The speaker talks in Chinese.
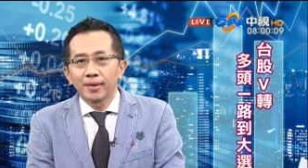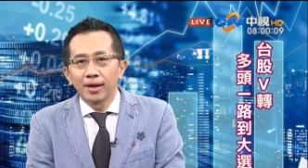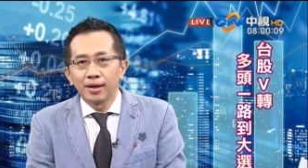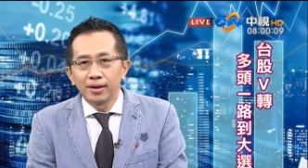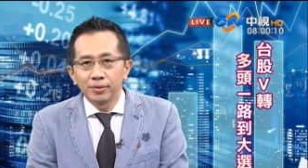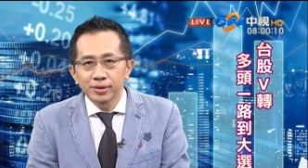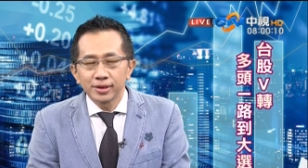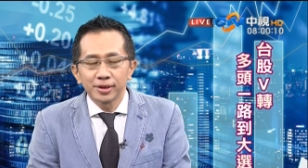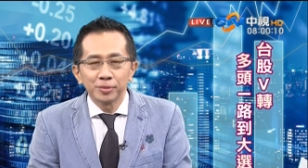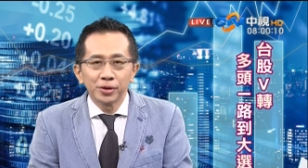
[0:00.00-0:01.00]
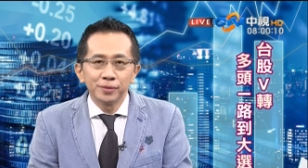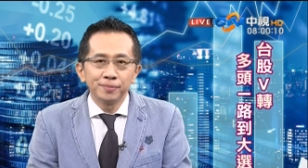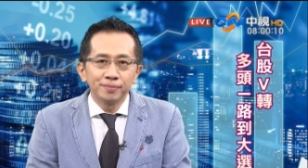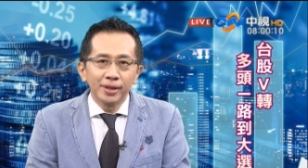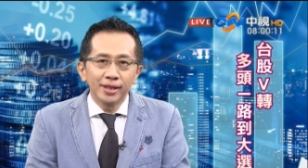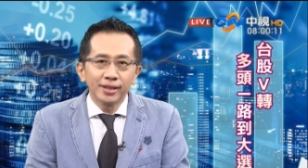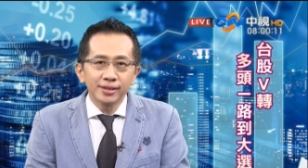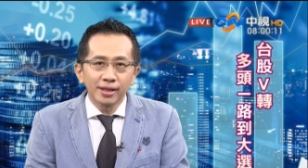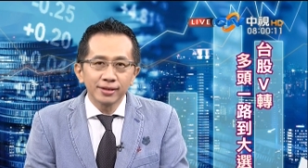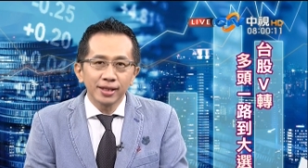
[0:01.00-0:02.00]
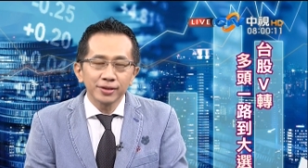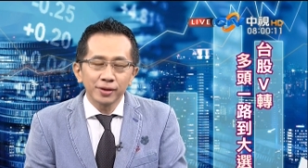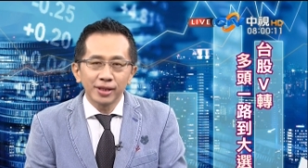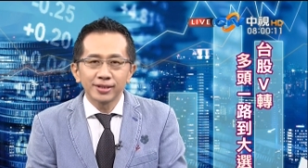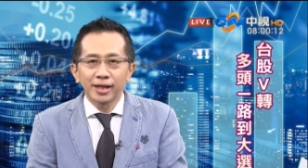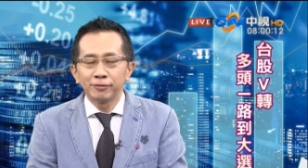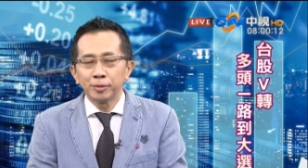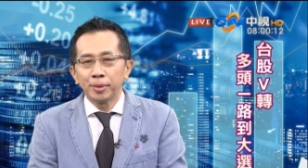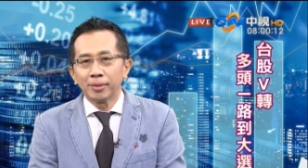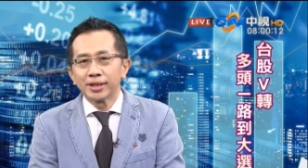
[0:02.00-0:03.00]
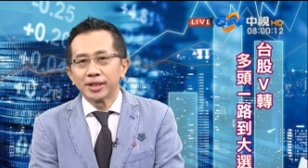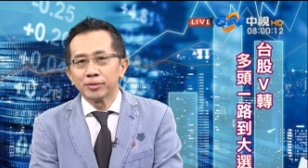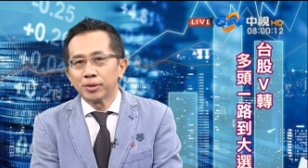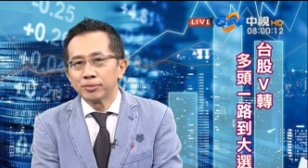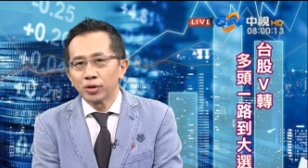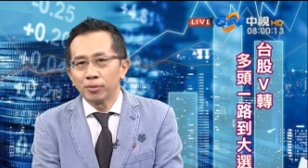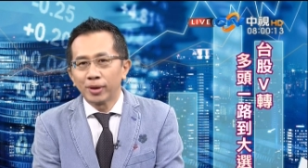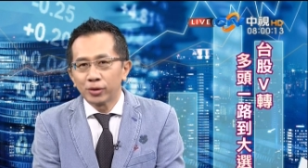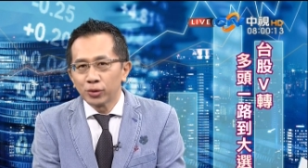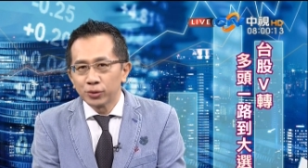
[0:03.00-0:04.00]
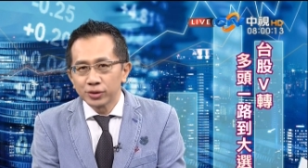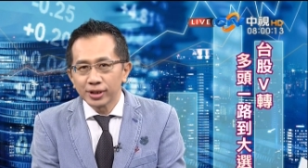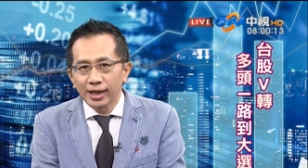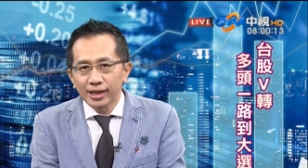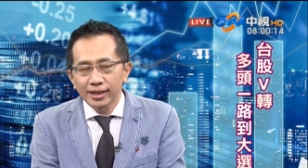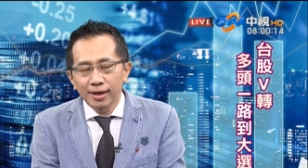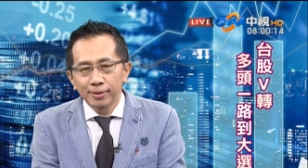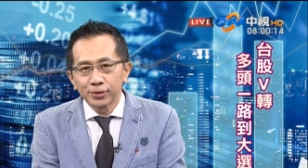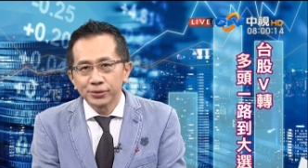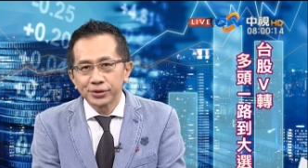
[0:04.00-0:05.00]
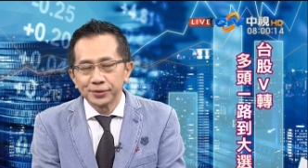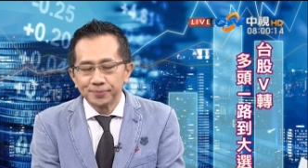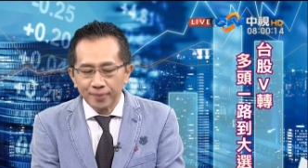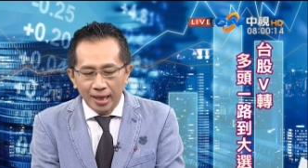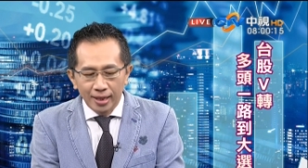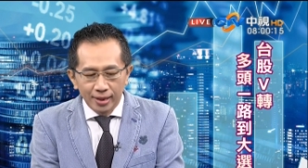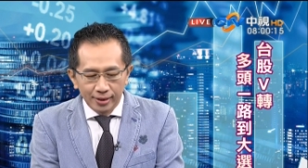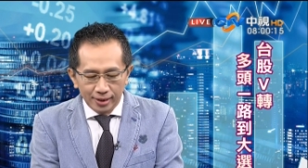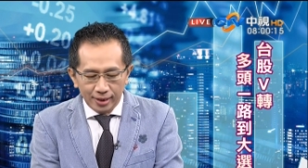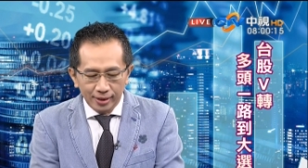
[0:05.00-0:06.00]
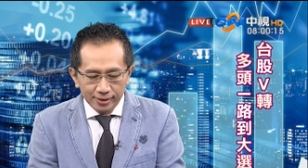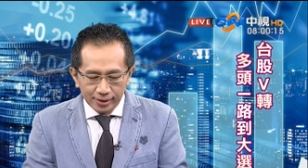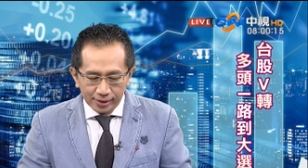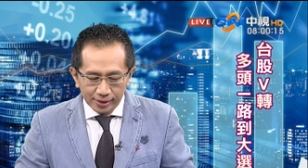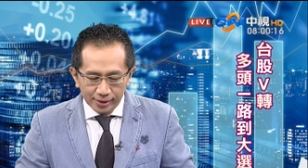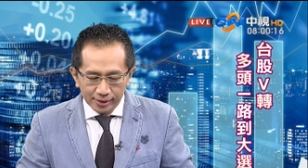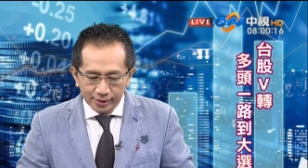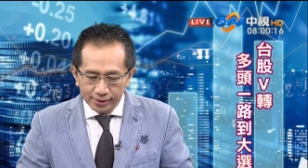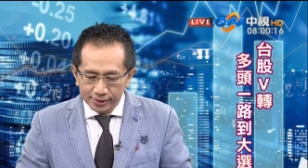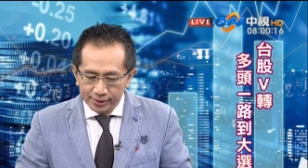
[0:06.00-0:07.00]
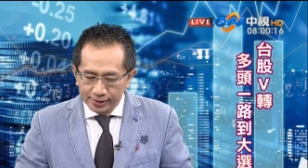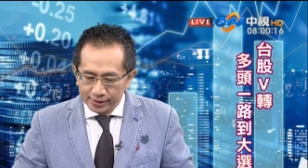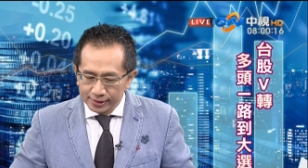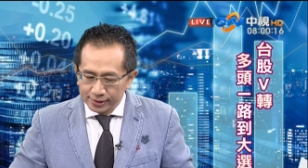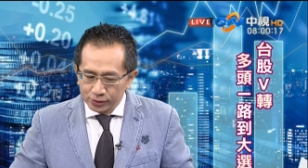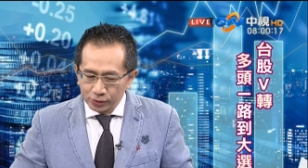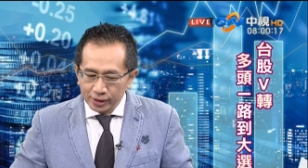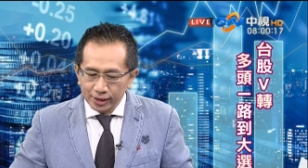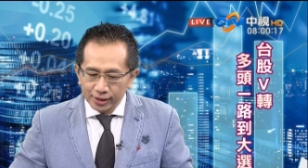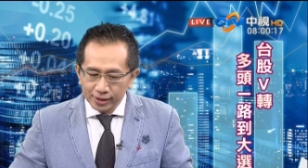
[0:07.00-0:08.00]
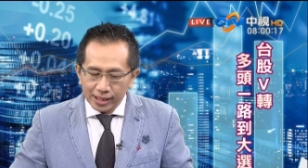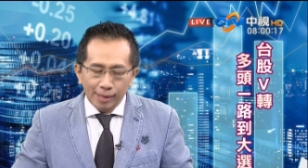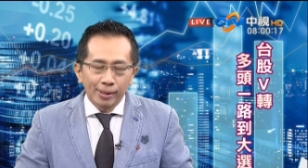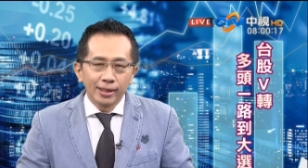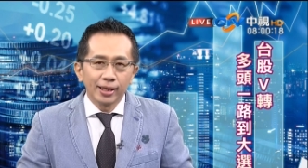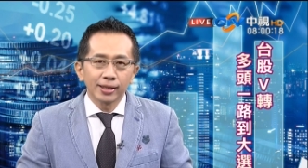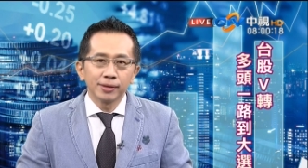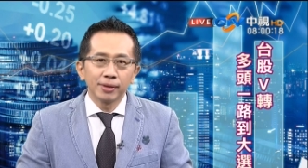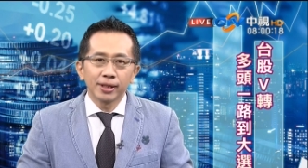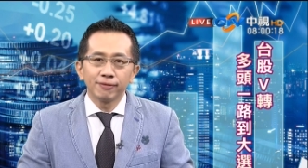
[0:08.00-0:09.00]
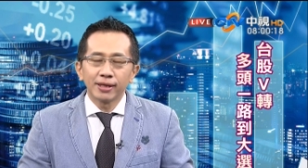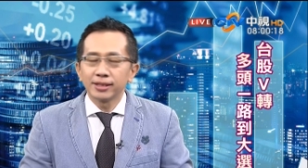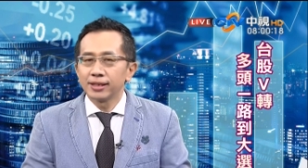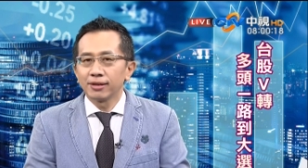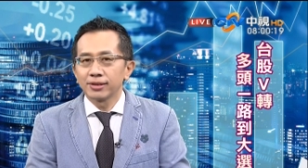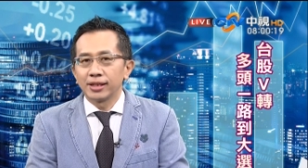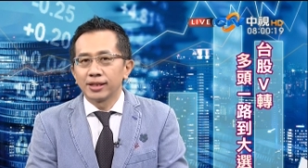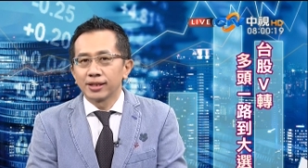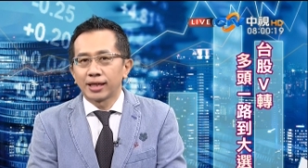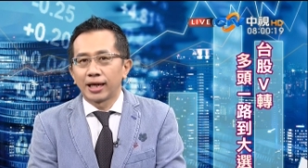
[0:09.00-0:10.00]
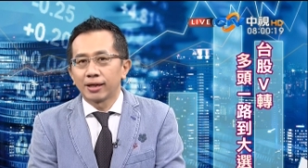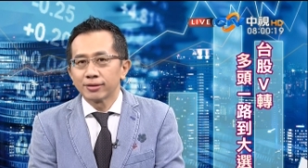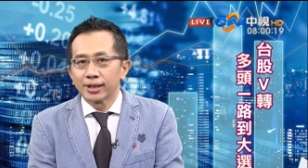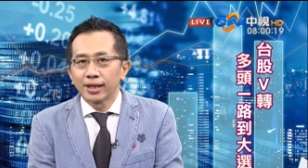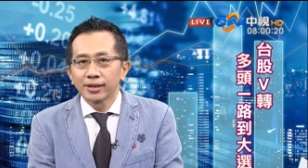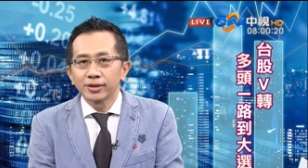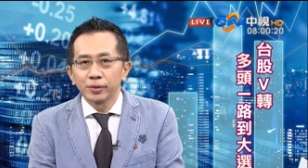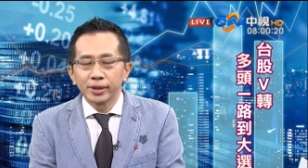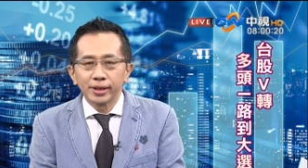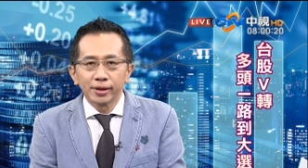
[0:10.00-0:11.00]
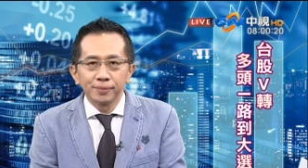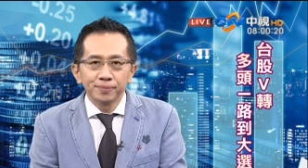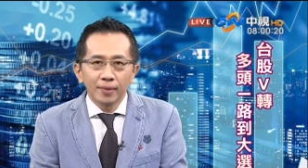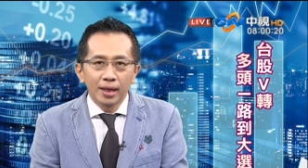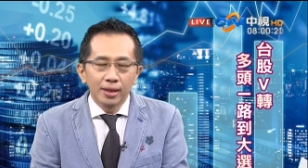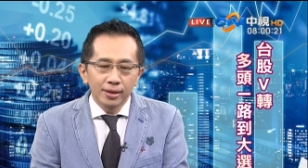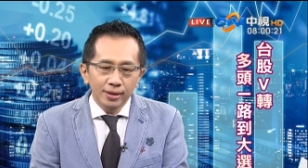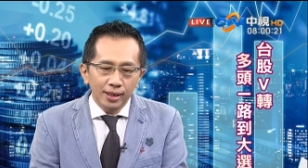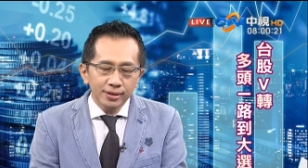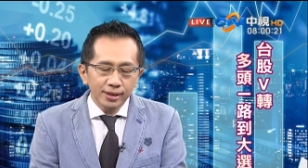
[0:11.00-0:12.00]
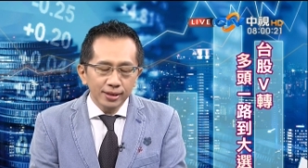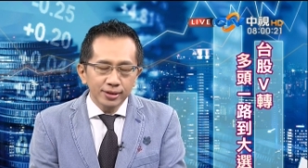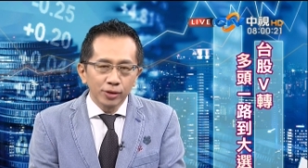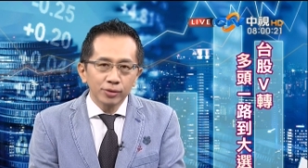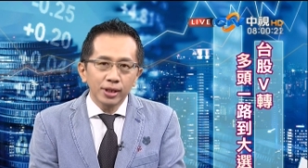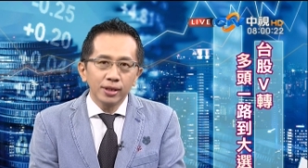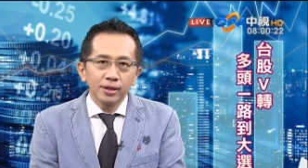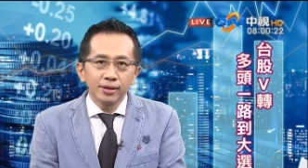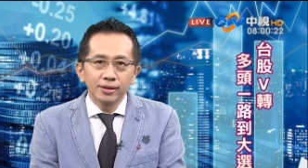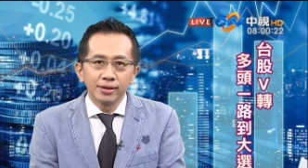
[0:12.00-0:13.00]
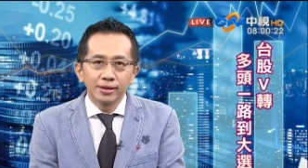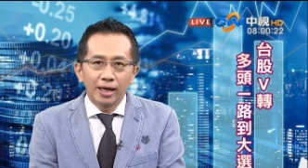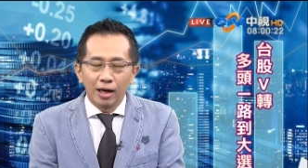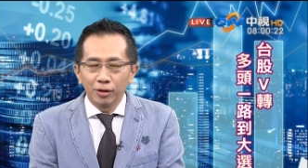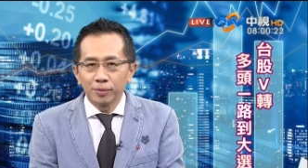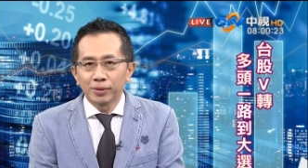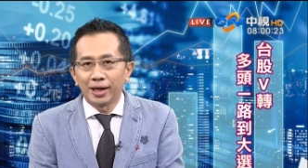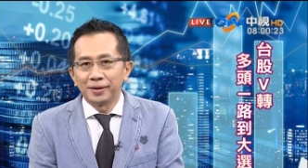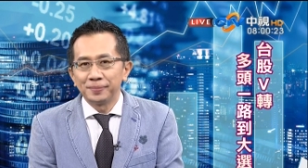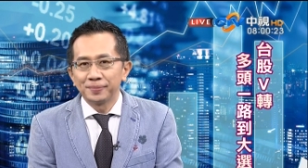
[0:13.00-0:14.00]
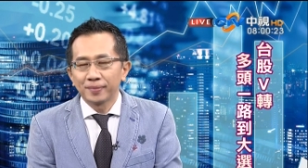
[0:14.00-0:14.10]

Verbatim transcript: 好，我是陈柏宏。每天早上收看《财富密码》节目，我们从美国股市来看台北股市。那这个昨天的大盘呢？各位发现到是一个开高震荡走低哦。那这个走低好与不好？